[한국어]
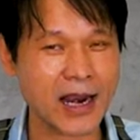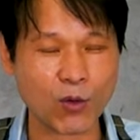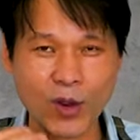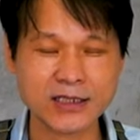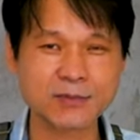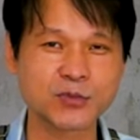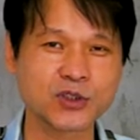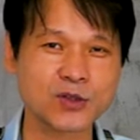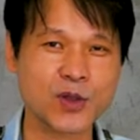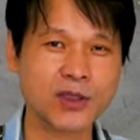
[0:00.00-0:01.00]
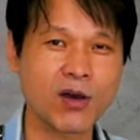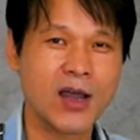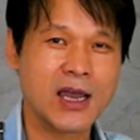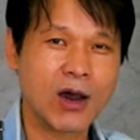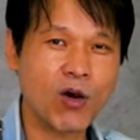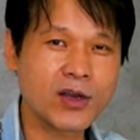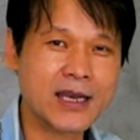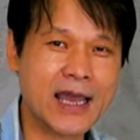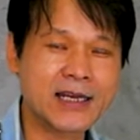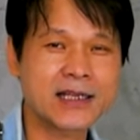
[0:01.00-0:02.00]
라고 하신 분들을 위해서 허리
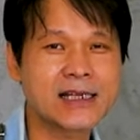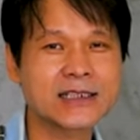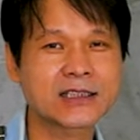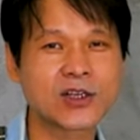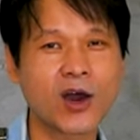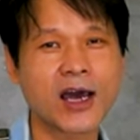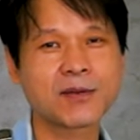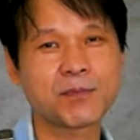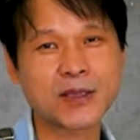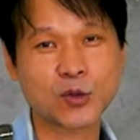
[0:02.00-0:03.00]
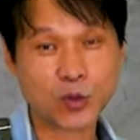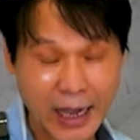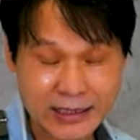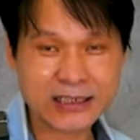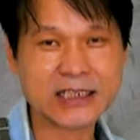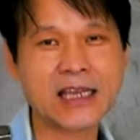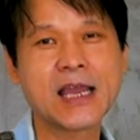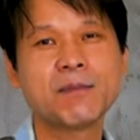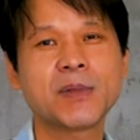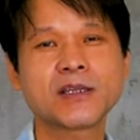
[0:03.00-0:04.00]
라인을 살짝 들어가는 패턴도 같이
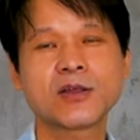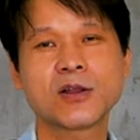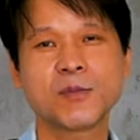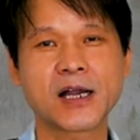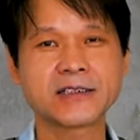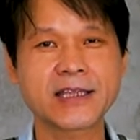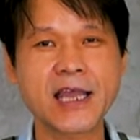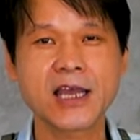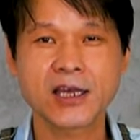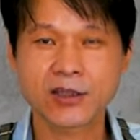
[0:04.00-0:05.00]
패턴 설명할 때